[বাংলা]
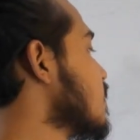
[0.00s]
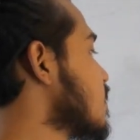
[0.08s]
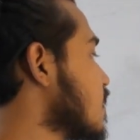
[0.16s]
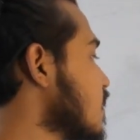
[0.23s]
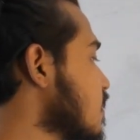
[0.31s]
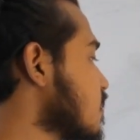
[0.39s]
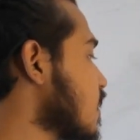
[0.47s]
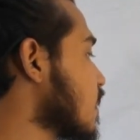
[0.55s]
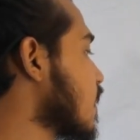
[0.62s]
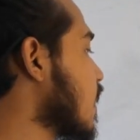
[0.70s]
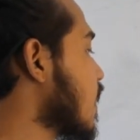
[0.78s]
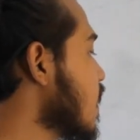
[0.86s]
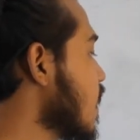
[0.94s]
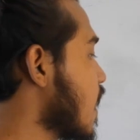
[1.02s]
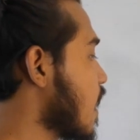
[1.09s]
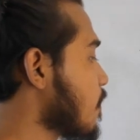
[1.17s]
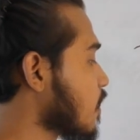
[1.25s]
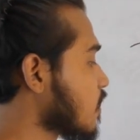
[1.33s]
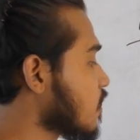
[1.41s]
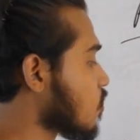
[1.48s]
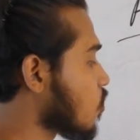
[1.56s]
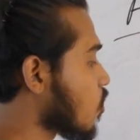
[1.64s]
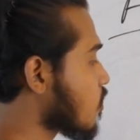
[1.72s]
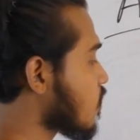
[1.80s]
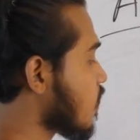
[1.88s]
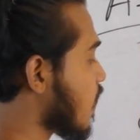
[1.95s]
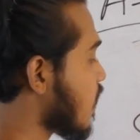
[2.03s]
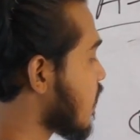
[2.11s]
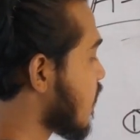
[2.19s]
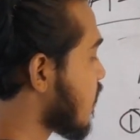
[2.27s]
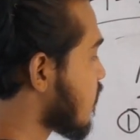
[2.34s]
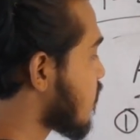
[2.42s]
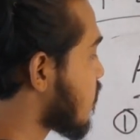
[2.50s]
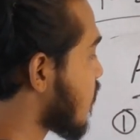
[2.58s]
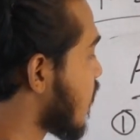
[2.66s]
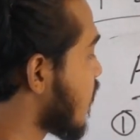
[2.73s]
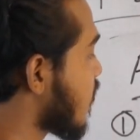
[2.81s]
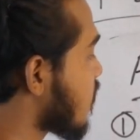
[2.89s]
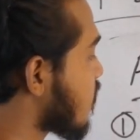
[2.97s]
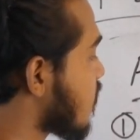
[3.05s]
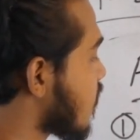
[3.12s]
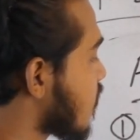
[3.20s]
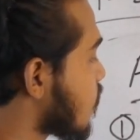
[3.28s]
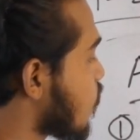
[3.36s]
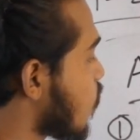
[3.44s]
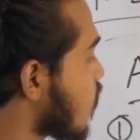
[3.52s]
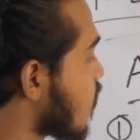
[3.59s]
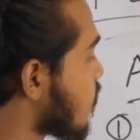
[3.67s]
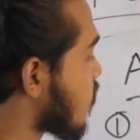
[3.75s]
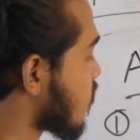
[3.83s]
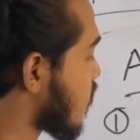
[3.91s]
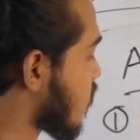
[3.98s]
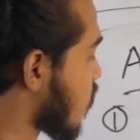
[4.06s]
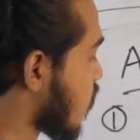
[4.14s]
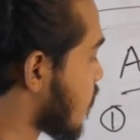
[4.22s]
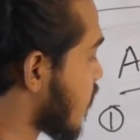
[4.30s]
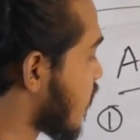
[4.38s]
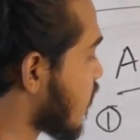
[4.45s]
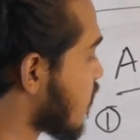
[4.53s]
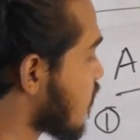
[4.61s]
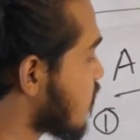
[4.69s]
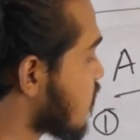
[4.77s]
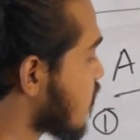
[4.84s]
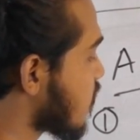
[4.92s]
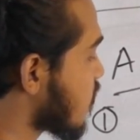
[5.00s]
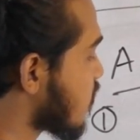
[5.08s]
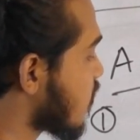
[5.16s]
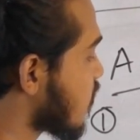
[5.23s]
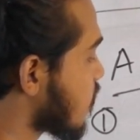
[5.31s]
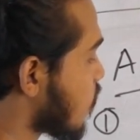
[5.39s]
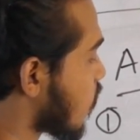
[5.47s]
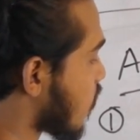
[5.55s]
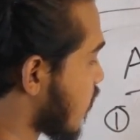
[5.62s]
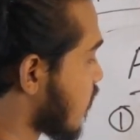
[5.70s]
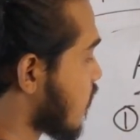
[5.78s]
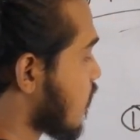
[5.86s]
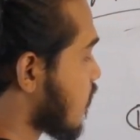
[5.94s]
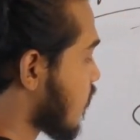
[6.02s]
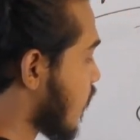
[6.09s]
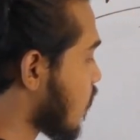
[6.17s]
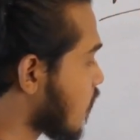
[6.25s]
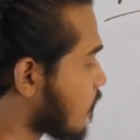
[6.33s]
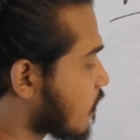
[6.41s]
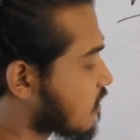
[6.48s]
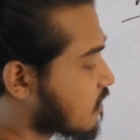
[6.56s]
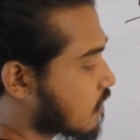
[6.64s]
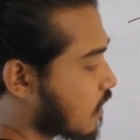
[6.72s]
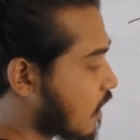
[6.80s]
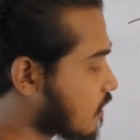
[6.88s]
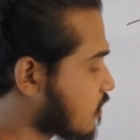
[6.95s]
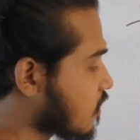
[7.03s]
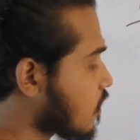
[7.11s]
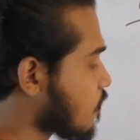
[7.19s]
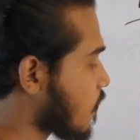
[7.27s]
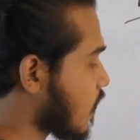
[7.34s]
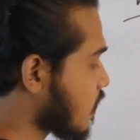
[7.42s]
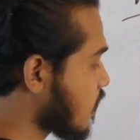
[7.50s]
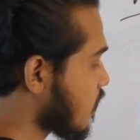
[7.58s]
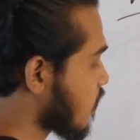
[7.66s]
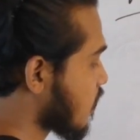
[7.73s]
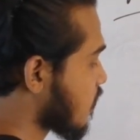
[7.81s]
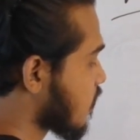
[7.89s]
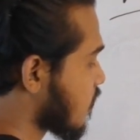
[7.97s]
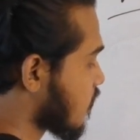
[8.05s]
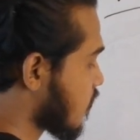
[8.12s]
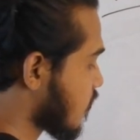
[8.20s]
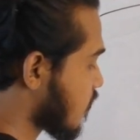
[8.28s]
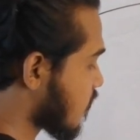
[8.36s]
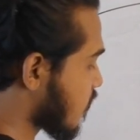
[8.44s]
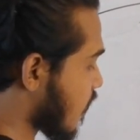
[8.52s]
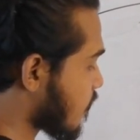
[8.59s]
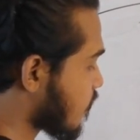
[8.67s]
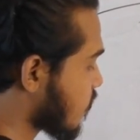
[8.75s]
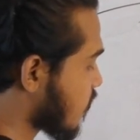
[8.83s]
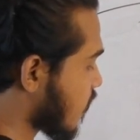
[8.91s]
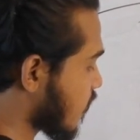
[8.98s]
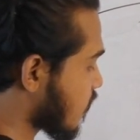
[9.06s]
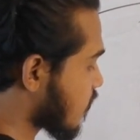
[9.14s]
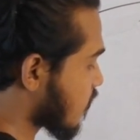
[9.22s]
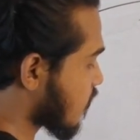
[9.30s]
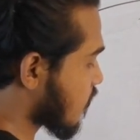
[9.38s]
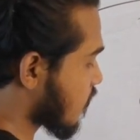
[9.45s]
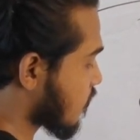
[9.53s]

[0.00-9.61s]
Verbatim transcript: সে জায়গায় আমাদের নটটা এই এর ঠিক পরে বসাতে হবে এই ইজের ঠিক পরে তাহলে আমরা স্ট্রাকচার পাই সাবজেক্ট